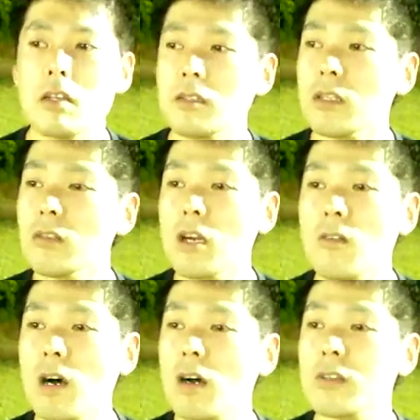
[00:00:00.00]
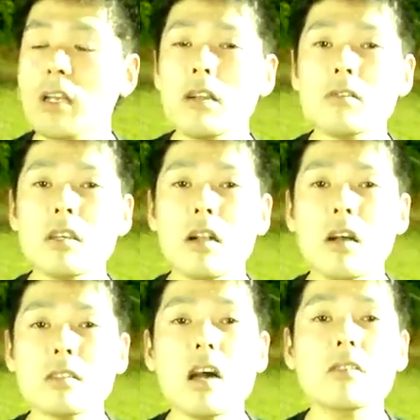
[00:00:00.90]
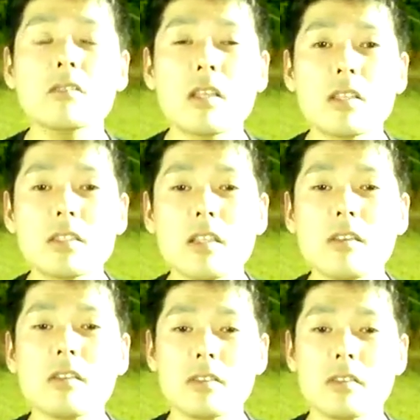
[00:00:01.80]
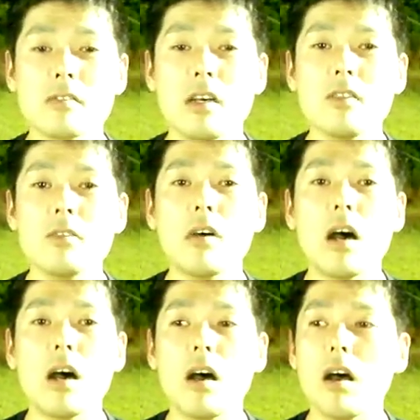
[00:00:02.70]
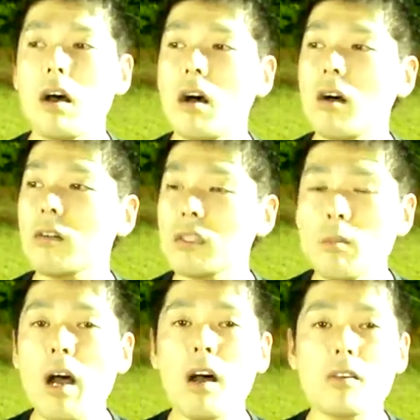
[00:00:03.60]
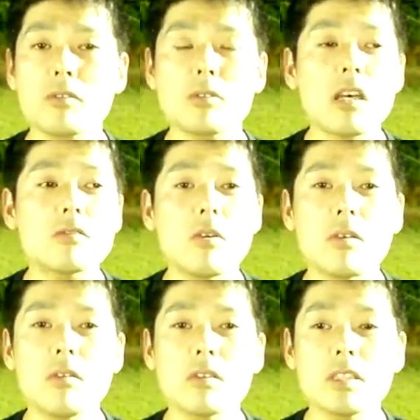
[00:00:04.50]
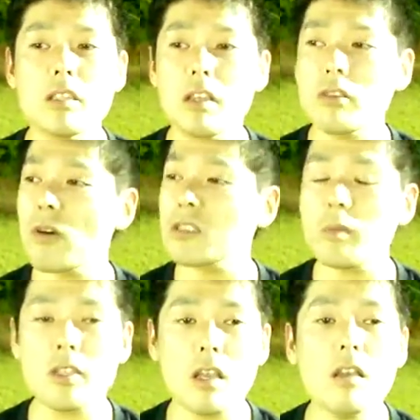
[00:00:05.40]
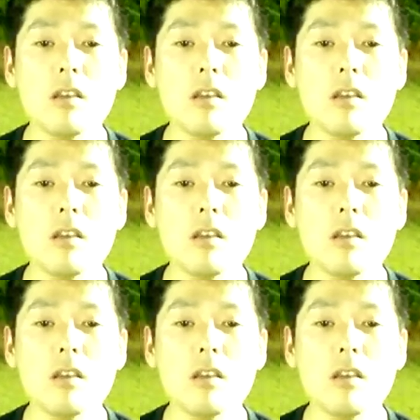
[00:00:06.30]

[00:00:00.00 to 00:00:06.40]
サッカーは大学からサークルでしただけです、はい、あとは今フットサルをしてて今日初めて